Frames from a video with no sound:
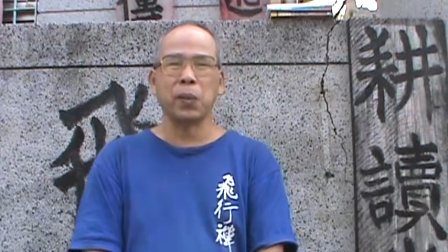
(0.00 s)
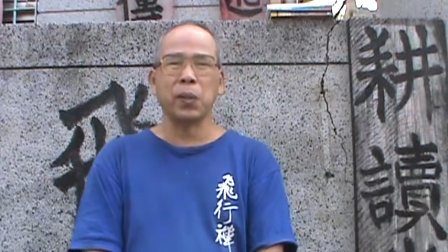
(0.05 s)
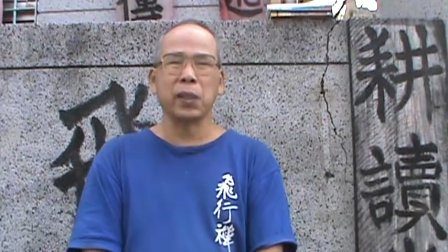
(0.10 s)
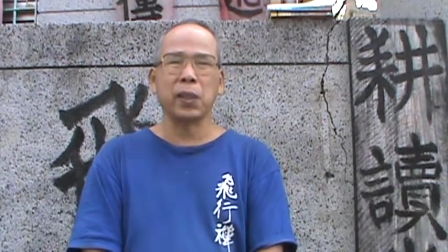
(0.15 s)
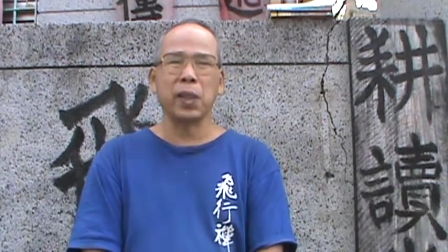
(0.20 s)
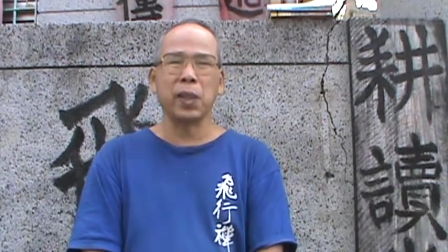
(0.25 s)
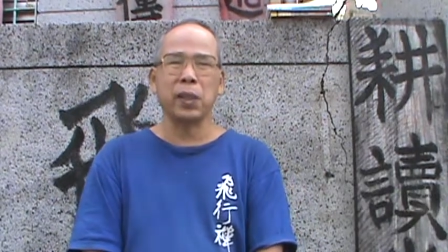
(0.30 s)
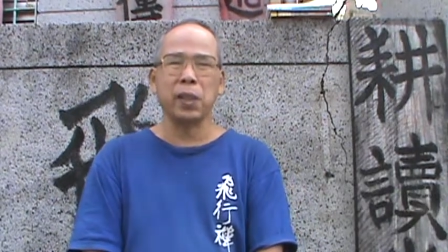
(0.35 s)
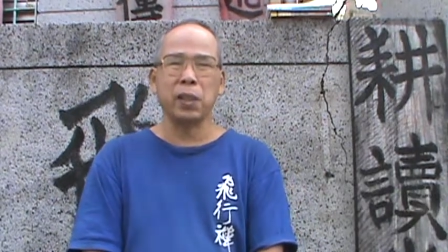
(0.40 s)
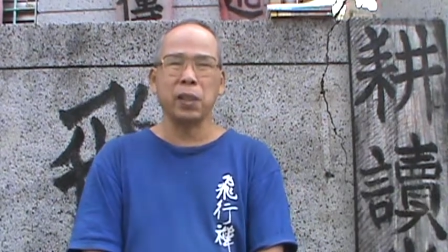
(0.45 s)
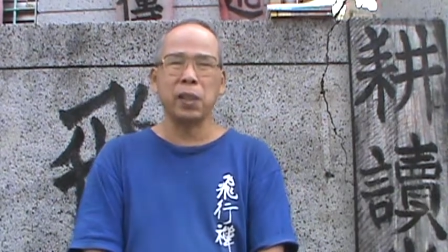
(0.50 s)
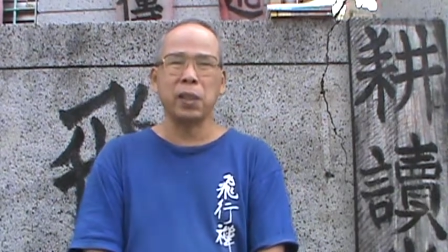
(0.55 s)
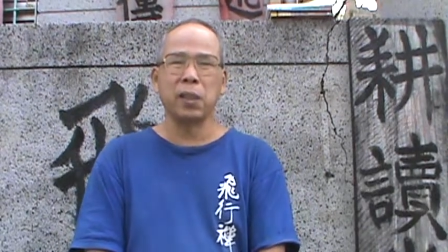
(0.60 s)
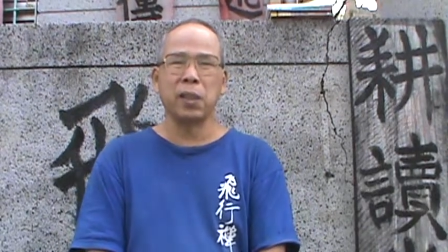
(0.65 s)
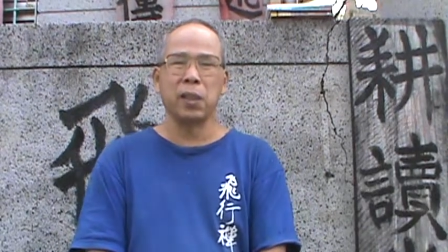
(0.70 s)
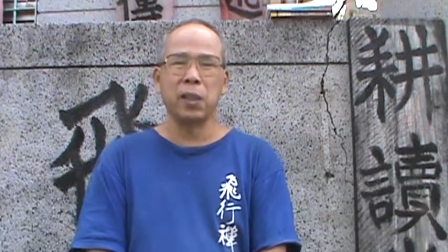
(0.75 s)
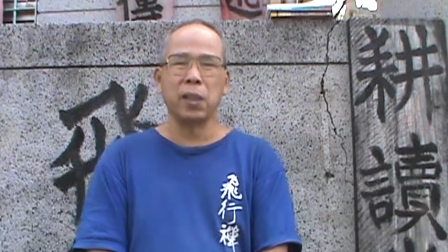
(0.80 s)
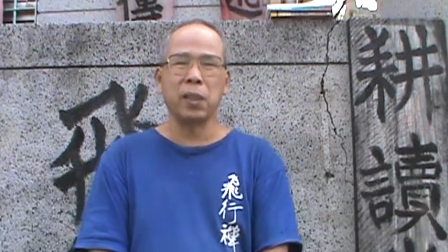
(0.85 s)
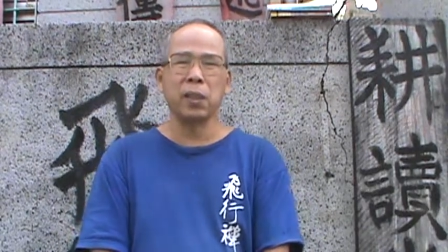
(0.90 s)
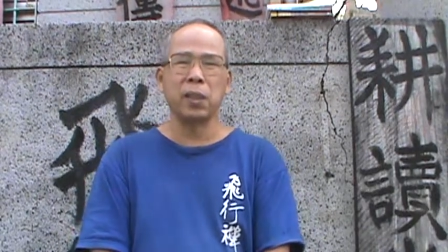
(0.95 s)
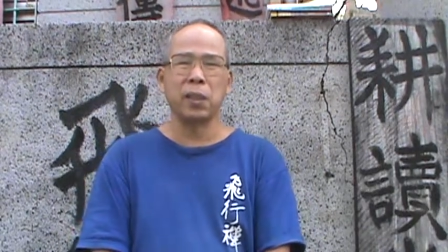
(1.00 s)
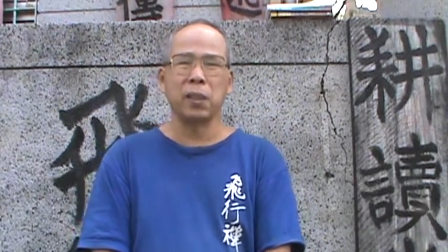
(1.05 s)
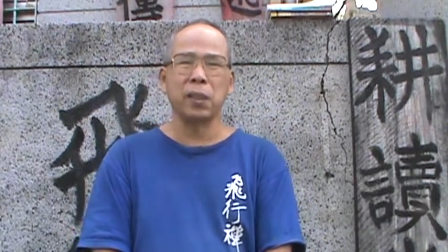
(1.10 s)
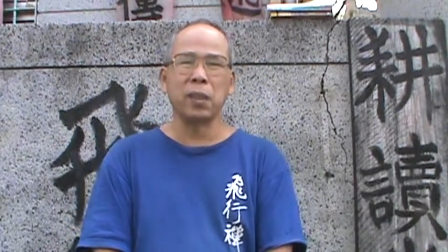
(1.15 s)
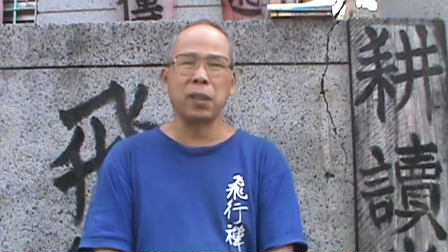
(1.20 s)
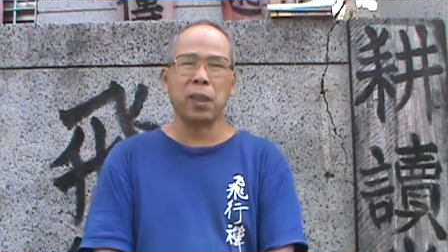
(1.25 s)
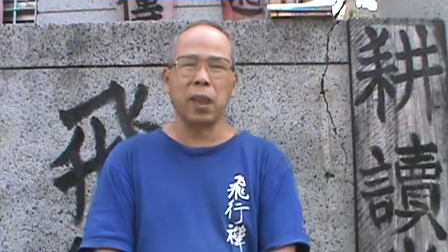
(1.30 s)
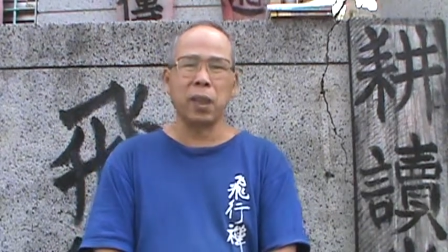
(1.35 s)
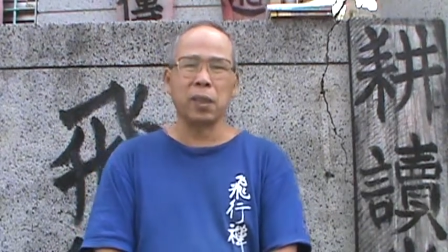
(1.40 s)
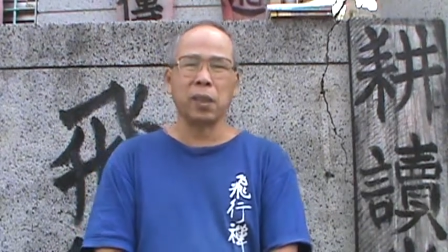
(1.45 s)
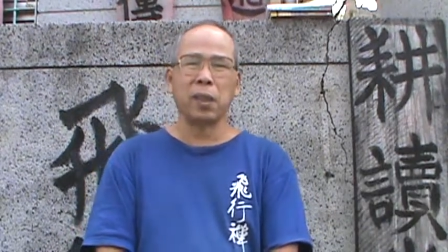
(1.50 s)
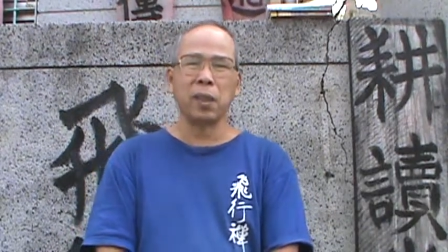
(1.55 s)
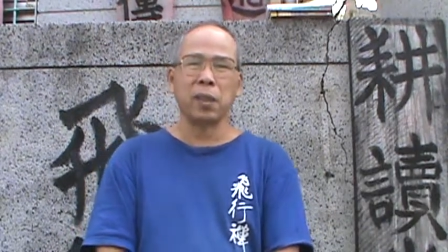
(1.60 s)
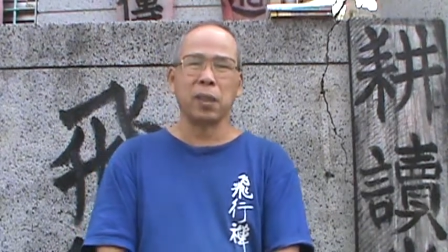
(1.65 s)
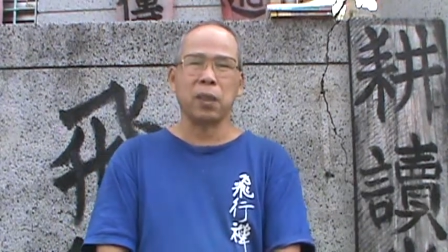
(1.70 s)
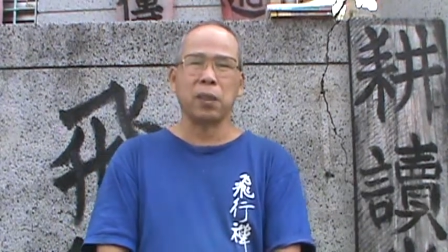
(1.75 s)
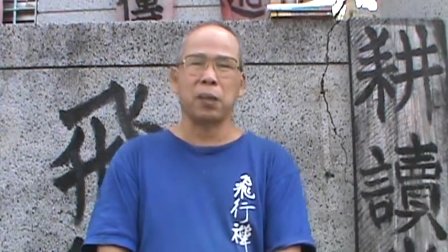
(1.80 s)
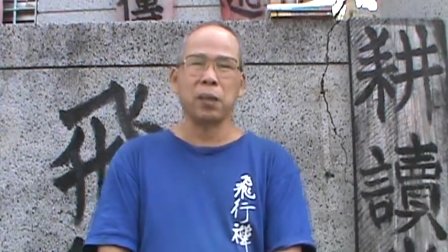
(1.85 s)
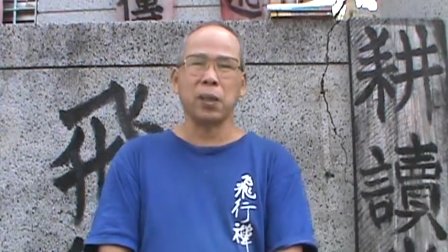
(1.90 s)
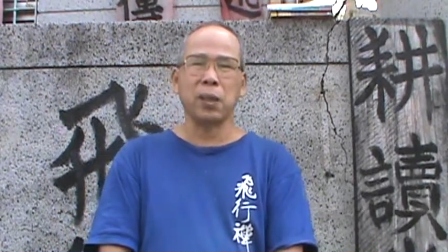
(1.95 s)
或在异地的人、异地他乡的
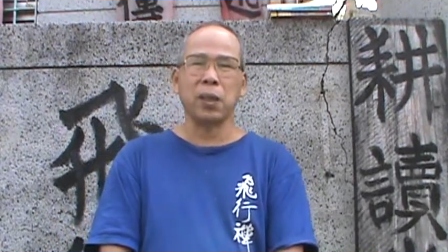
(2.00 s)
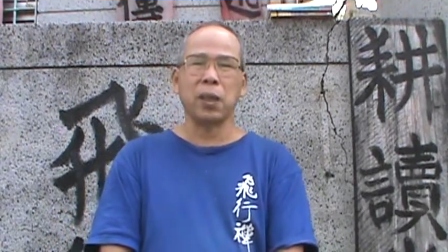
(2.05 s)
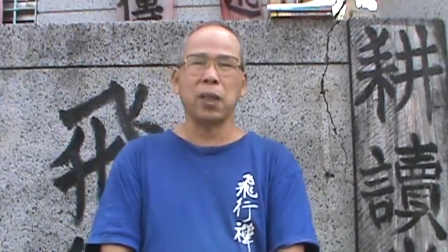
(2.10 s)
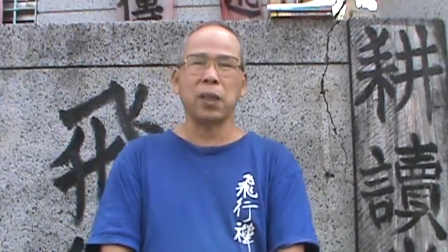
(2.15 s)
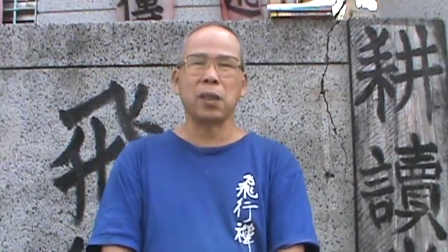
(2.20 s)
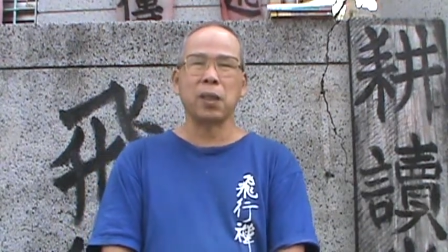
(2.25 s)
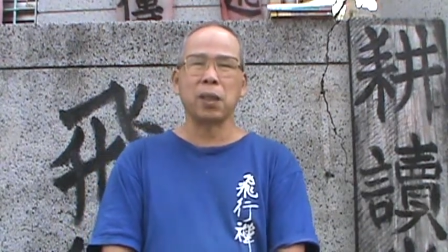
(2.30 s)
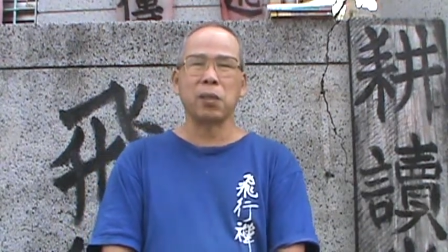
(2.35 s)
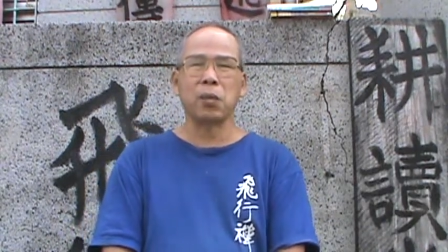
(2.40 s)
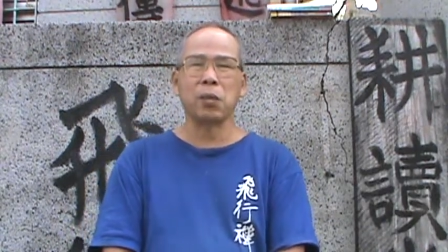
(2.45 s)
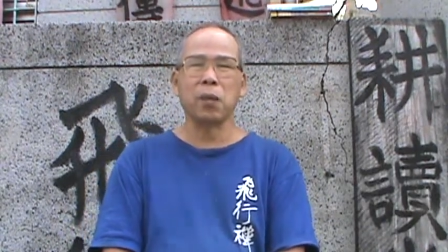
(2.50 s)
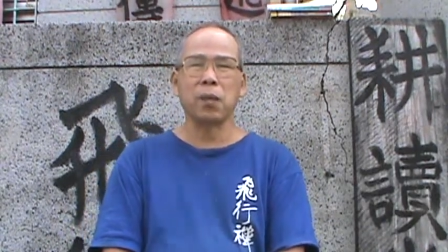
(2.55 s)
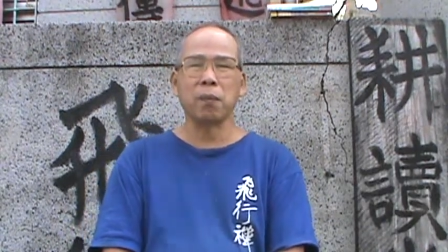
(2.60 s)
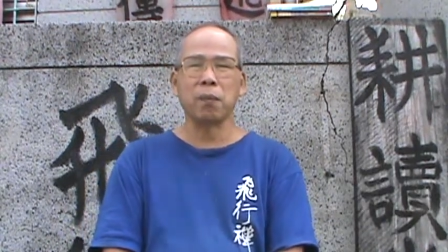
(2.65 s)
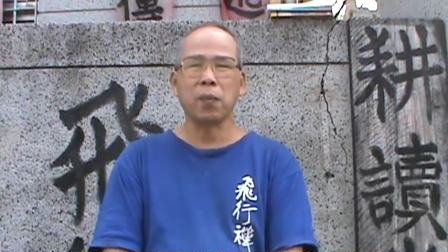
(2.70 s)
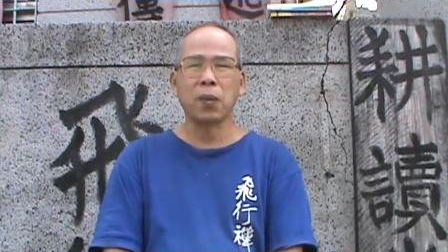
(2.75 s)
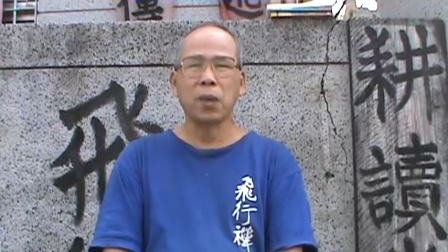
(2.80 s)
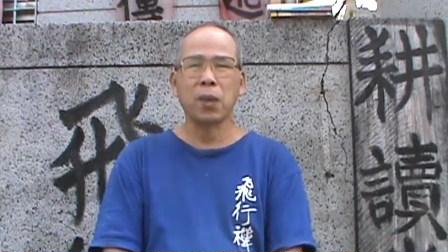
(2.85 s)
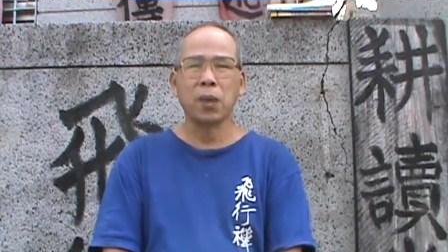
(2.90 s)
人，我都跟他讲说，